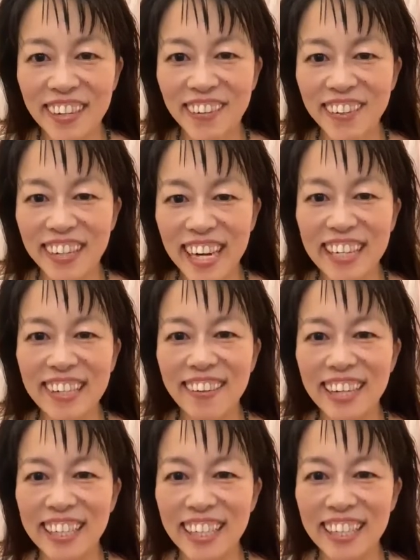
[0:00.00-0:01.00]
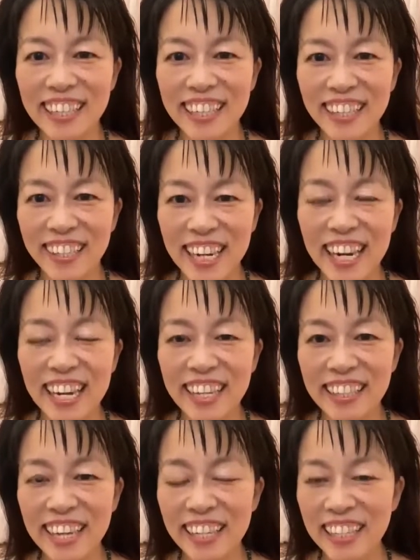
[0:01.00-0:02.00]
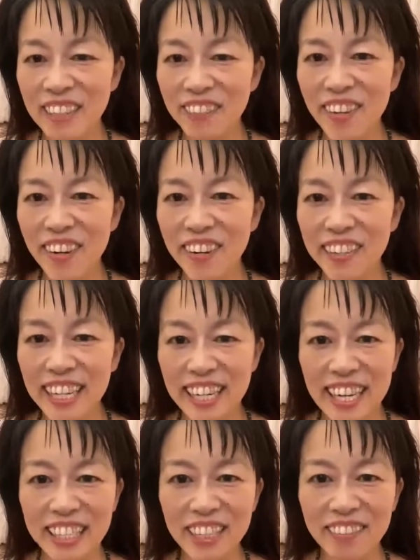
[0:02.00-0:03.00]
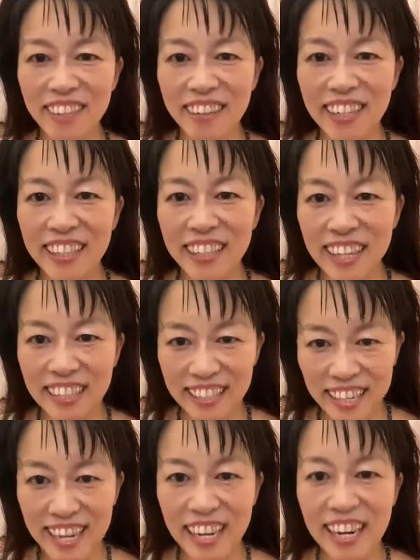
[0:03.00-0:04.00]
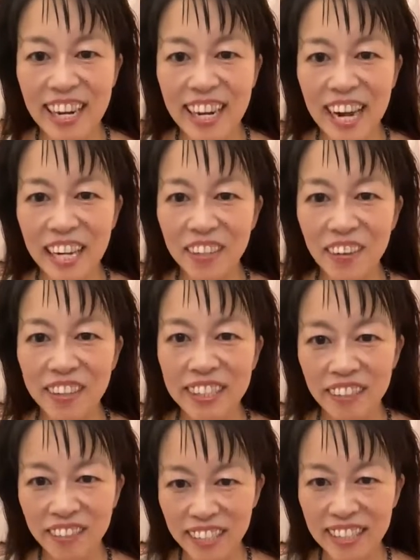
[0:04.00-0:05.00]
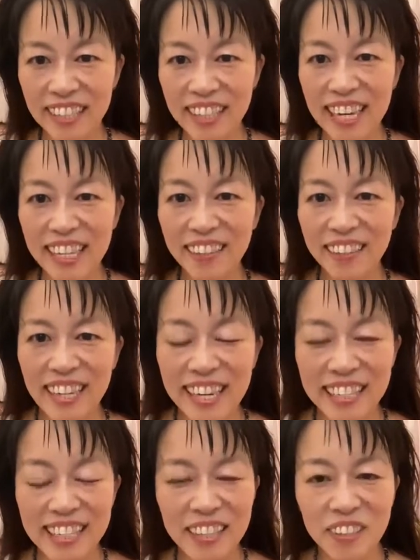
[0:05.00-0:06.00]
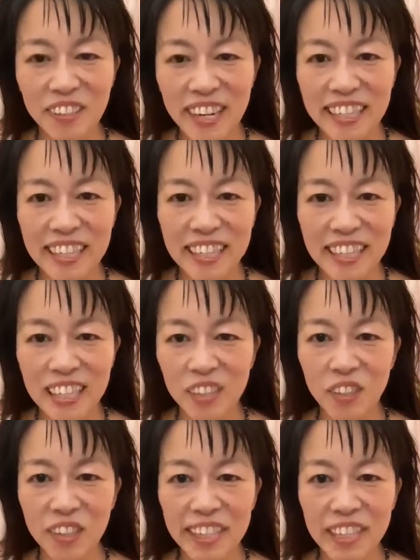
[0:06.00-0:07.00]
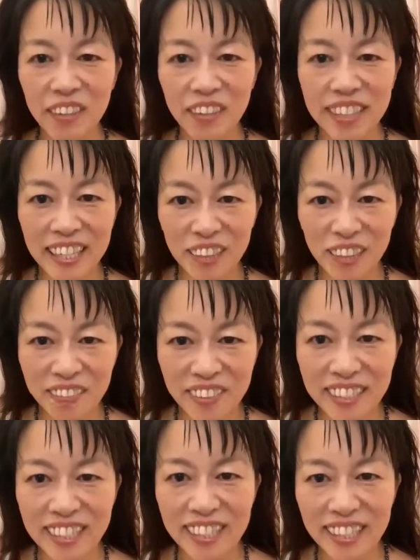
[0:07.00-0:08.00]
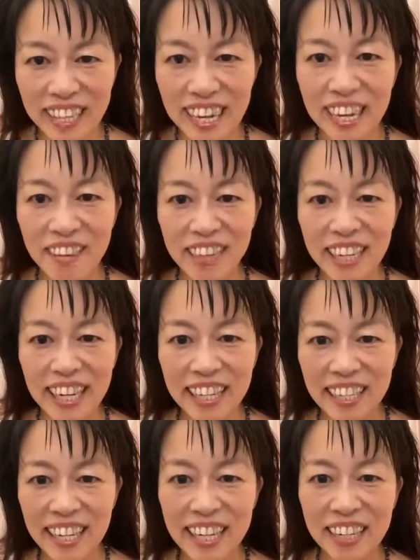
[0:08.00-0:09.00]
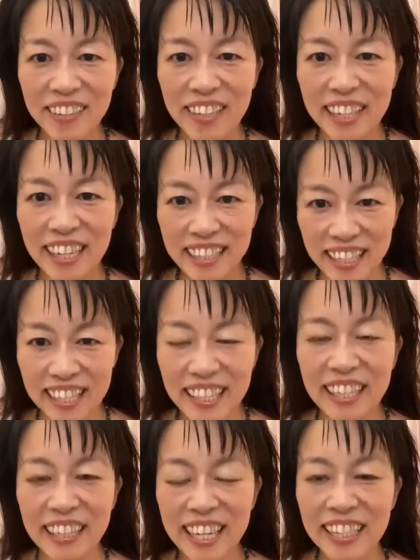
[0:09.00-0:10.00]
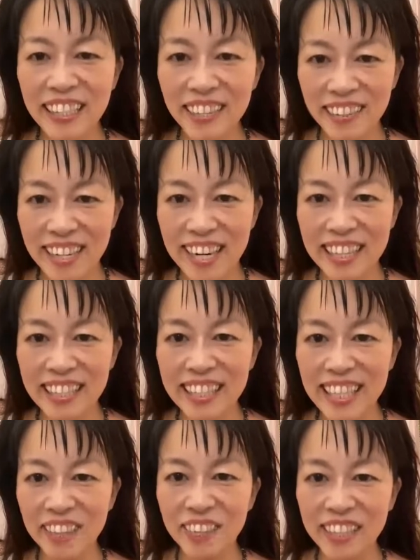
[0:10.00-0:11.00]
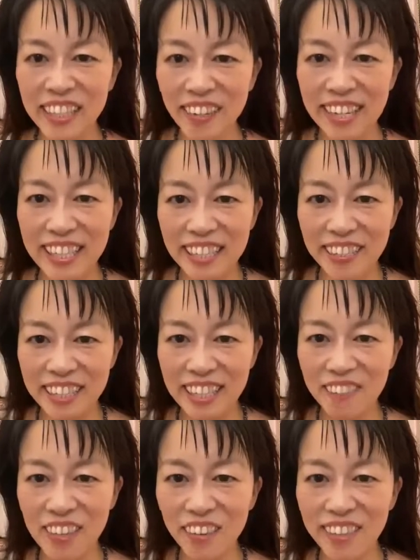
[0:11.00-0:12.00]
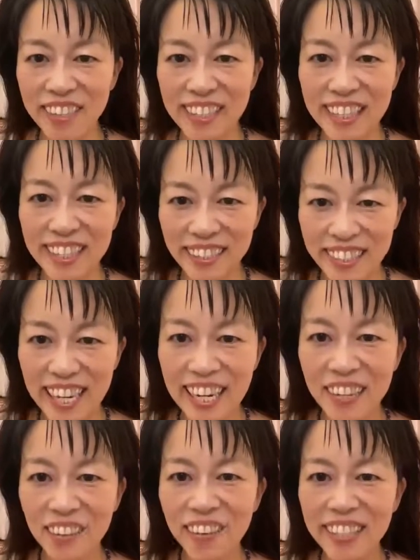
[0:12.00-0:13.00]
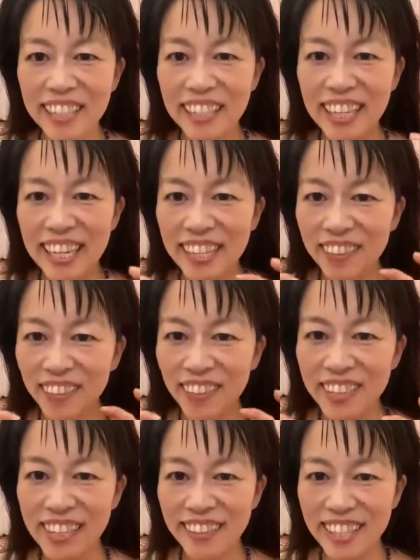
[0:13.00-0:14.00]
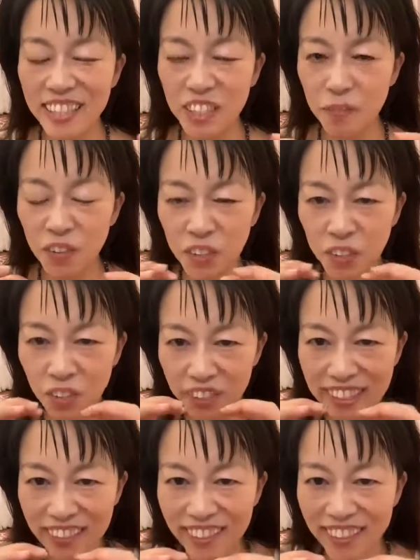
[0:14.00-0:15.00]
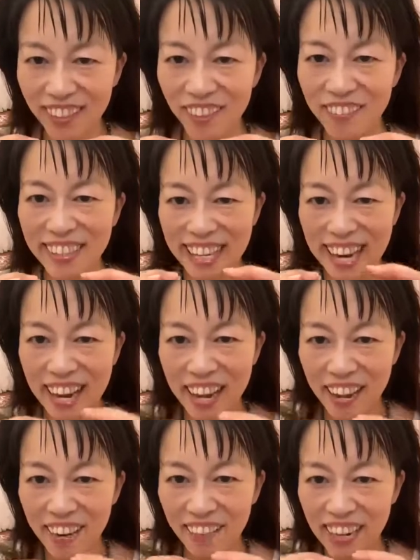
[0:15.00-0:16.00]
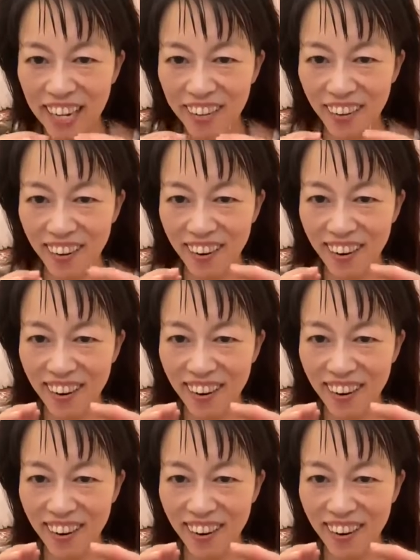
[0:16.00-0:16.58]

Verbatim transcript: ことがあったわけなんですよね。で私も世界中回っていていろんな戦いの原因っていうのが何かというと貧困だと思うんですよね。まあ、経済格差であったり、はい、ですので違う国のエネルギー、まあ、コインですよね。コインただのコインではなくもう超祈りを込めてワゴー